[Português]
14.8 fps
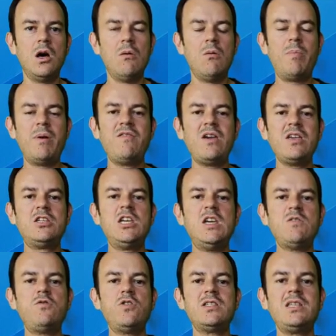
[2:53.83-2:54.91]
Preventivo
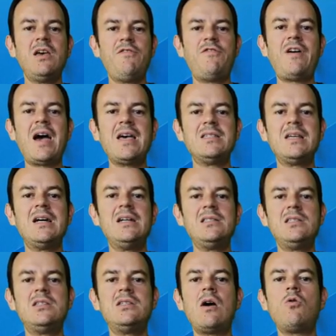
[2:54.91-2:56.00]
você faz
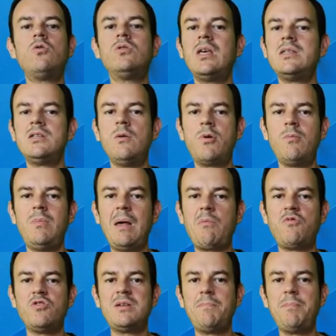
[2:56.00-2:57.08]
antes de acontecer o problema,
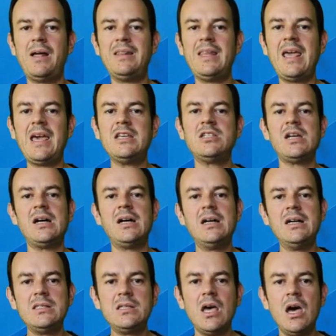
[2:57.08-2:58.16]
você planeja
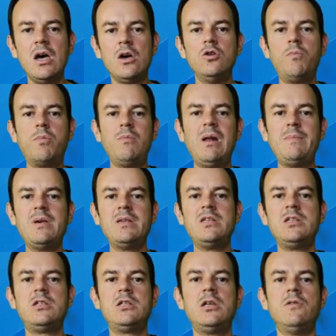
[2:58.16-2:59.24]
antes do problema
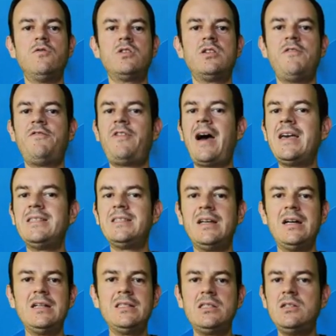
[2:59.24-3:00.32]
existir, você faz
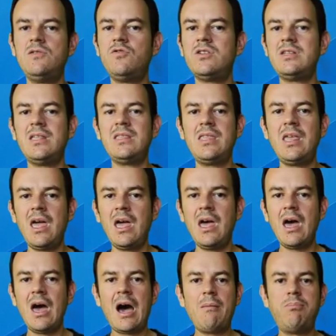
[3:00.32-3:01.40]
antes de você
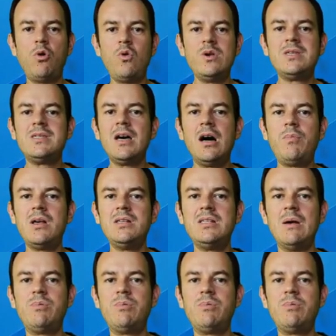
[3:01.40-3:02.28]
ter a poluição, por exemplo.